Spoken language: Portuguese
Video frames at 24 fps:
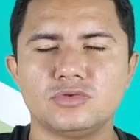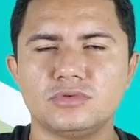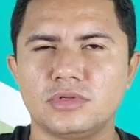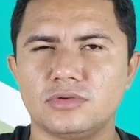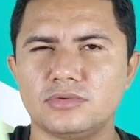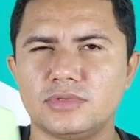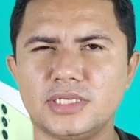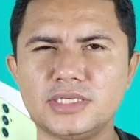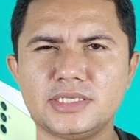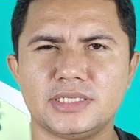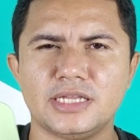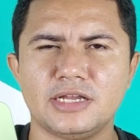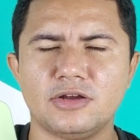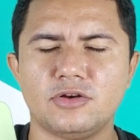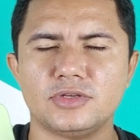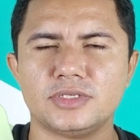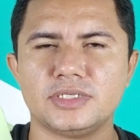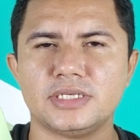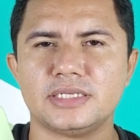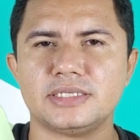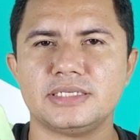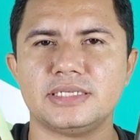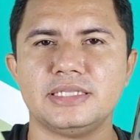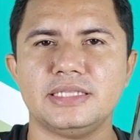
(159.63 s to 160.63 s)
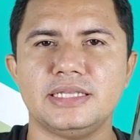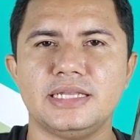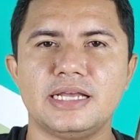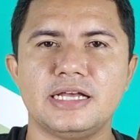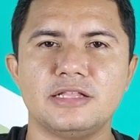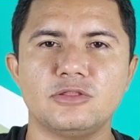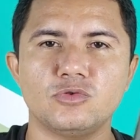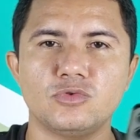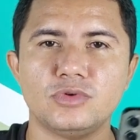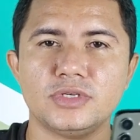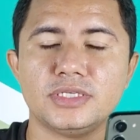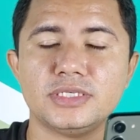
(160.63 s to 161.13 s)
não tem esse negócio de acender a
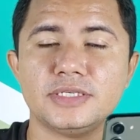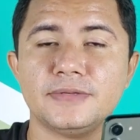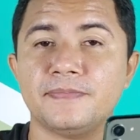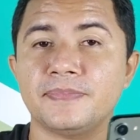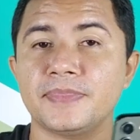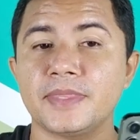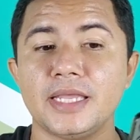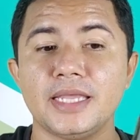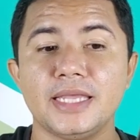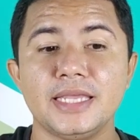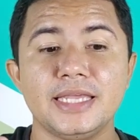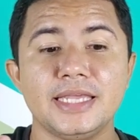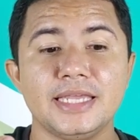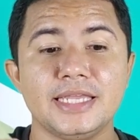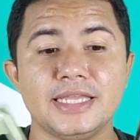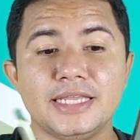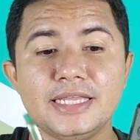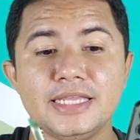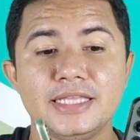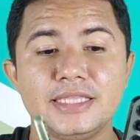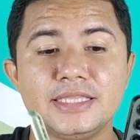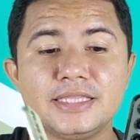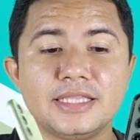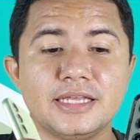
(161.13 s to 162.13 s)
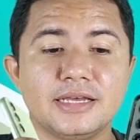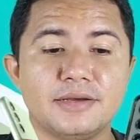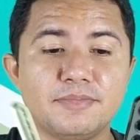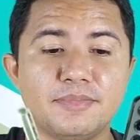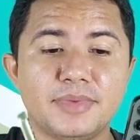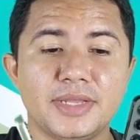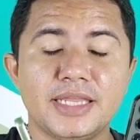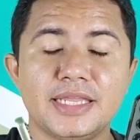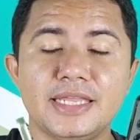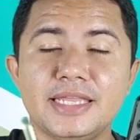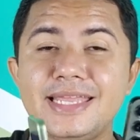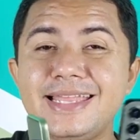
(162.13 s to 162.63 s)
luz e
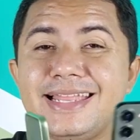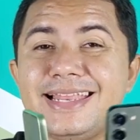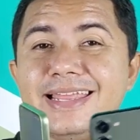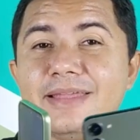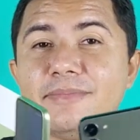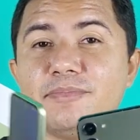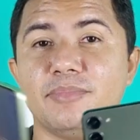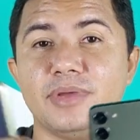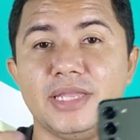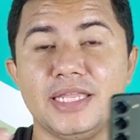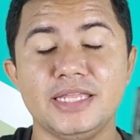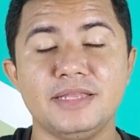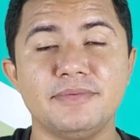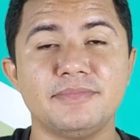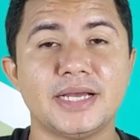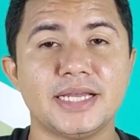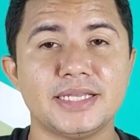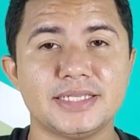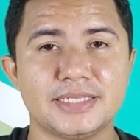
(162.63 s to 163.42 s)
também ele é bem mais